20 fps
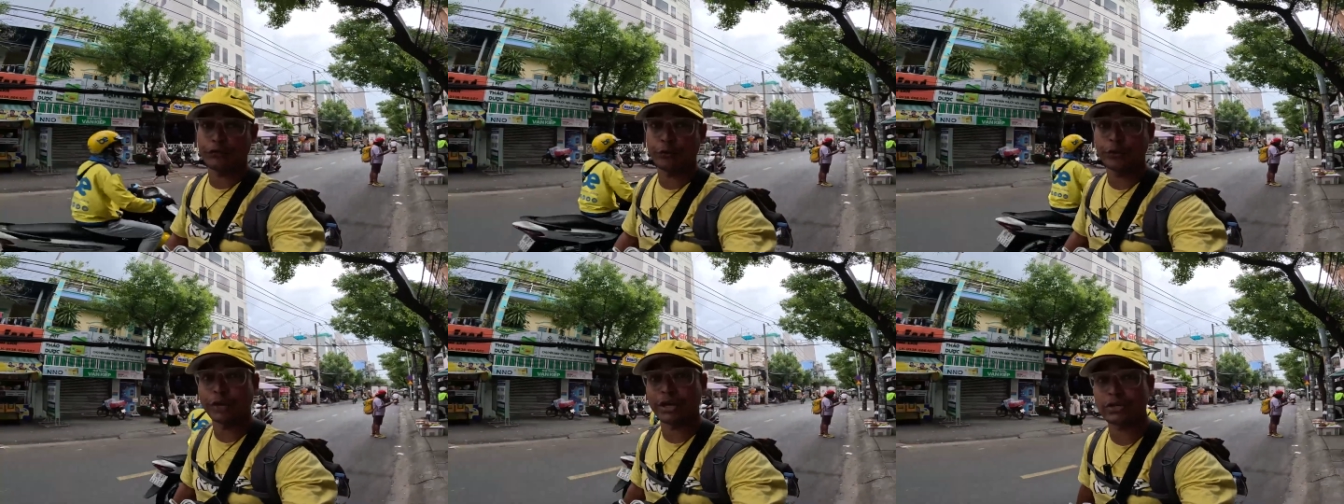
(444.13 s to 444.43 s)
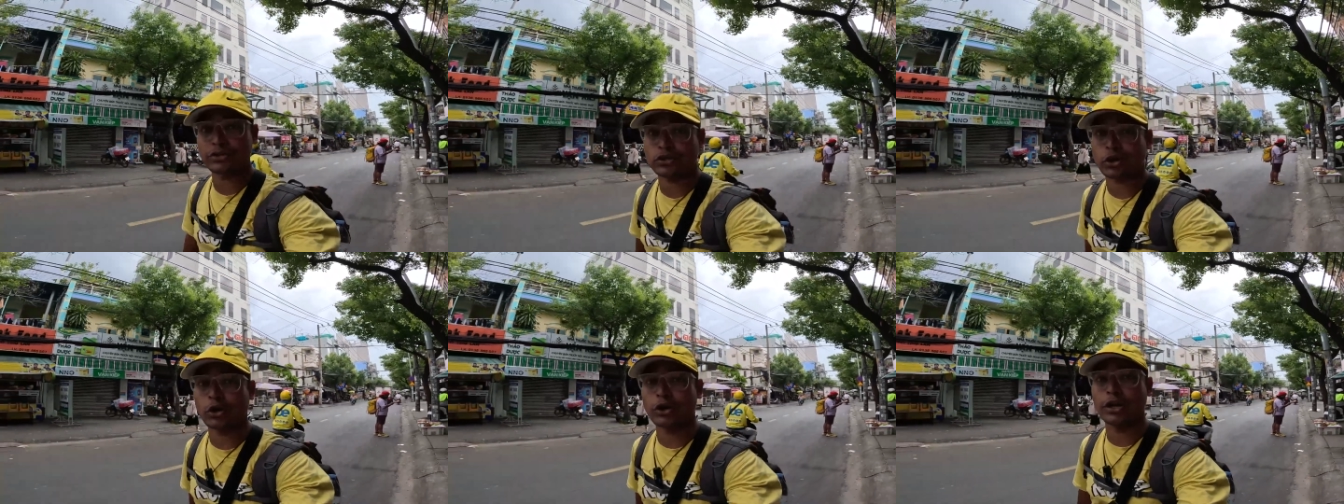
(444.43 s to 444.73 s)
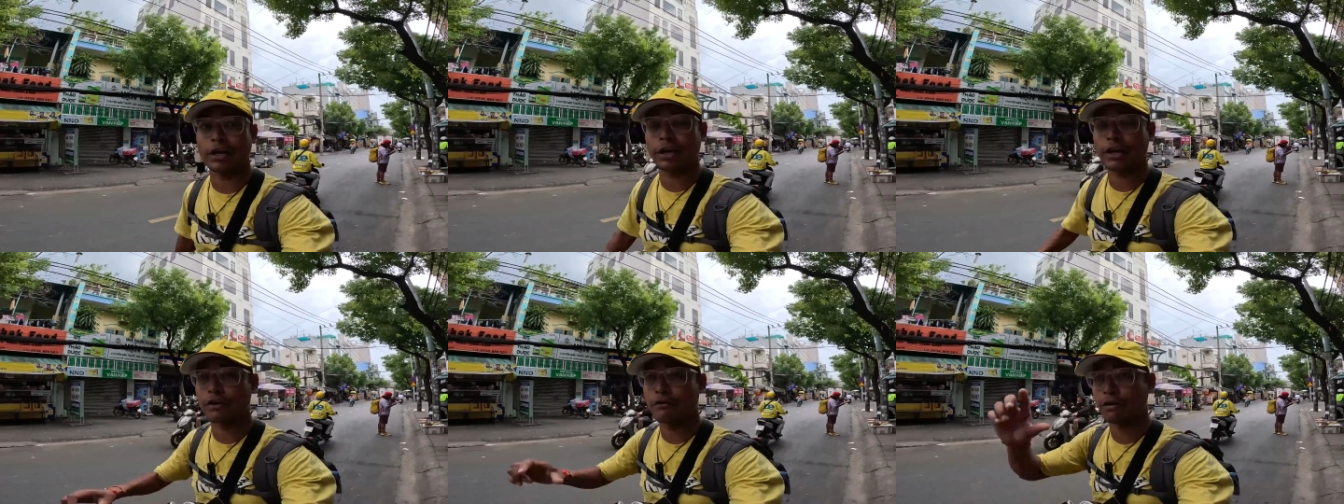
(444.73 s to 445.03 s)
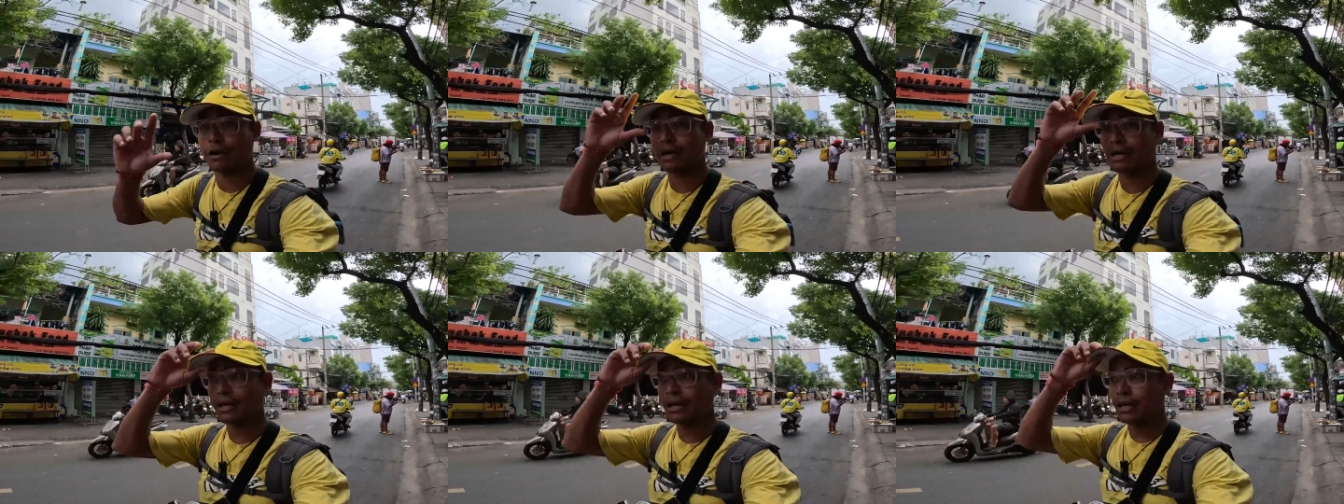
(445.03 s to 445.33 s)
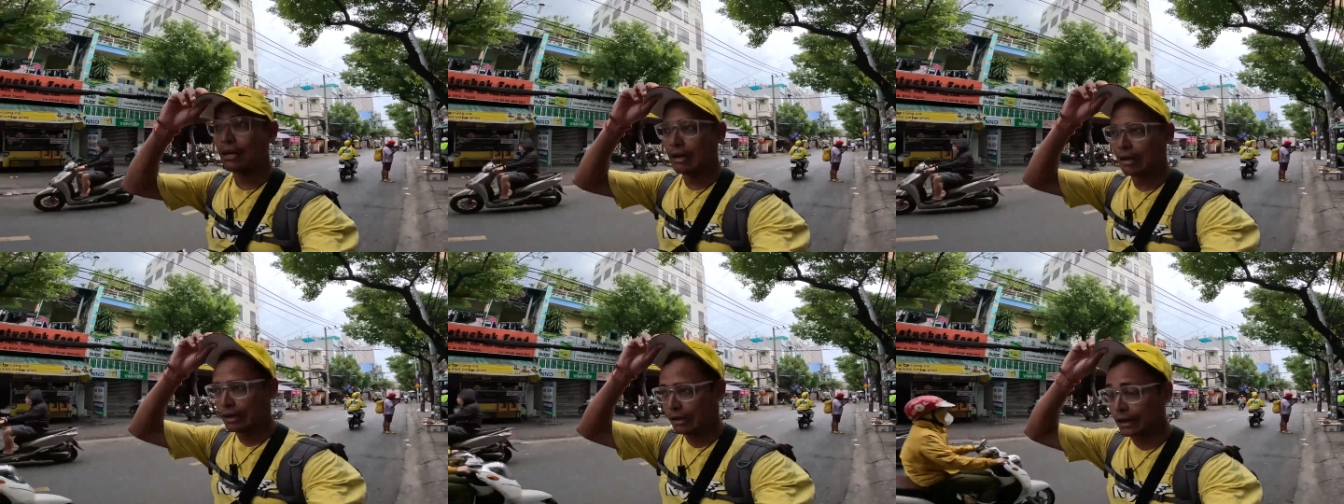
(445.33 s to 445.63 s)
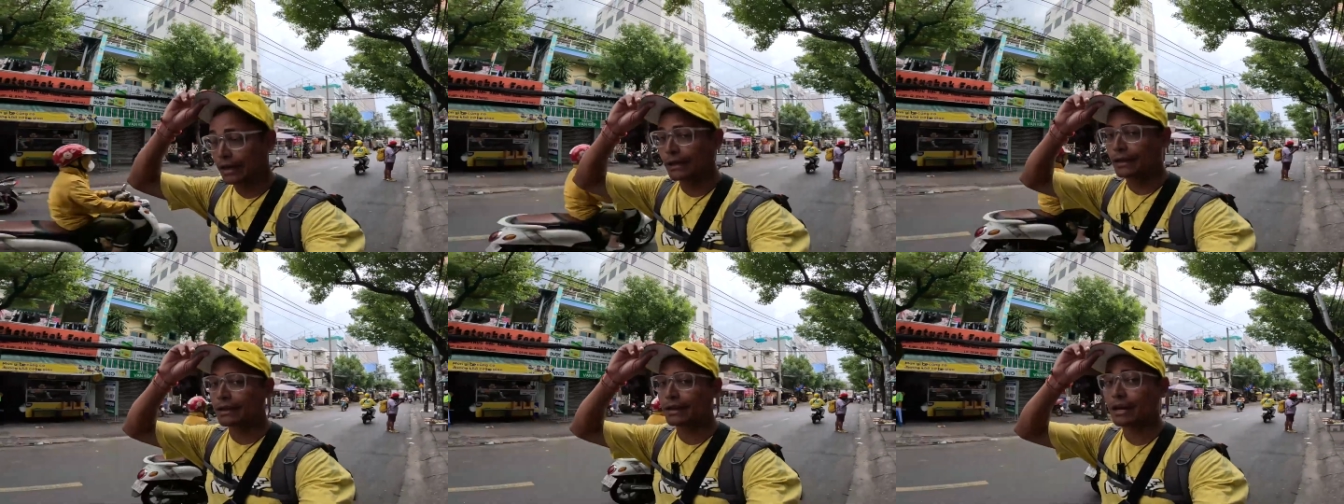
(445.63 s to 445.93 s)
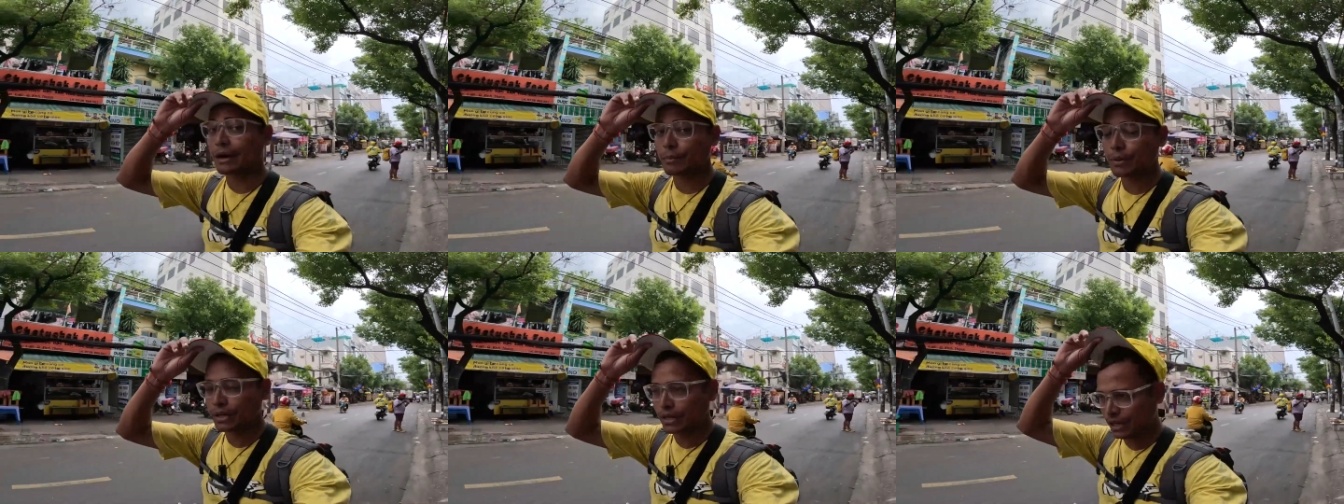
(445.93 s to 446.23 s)
फूड के स्टॉल लगे हुए हैं
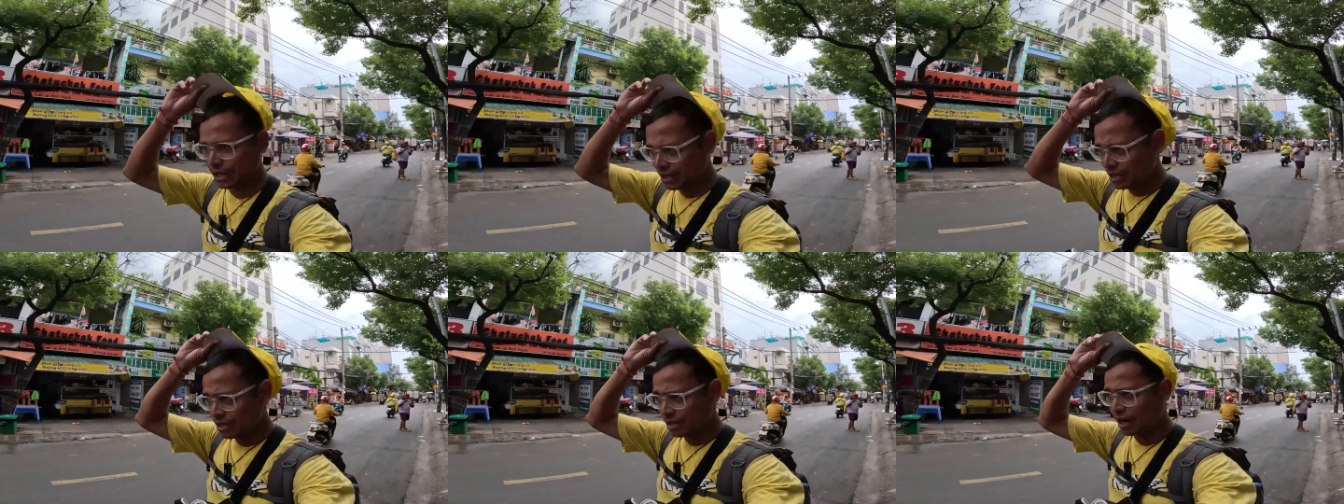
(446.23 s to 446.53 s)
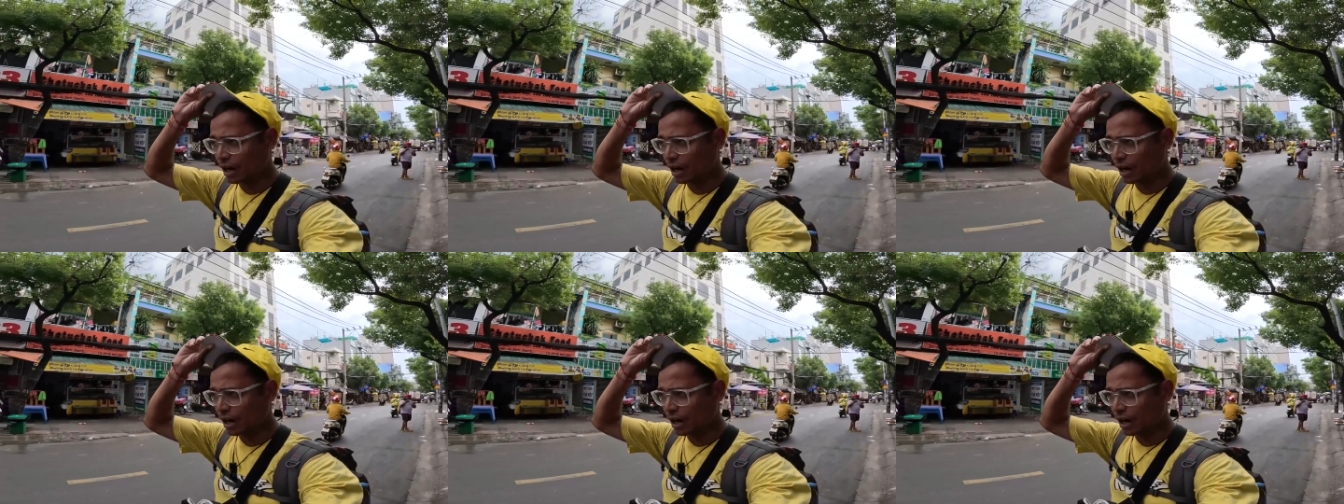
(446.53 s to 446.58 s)
लेकिन अभी नहीं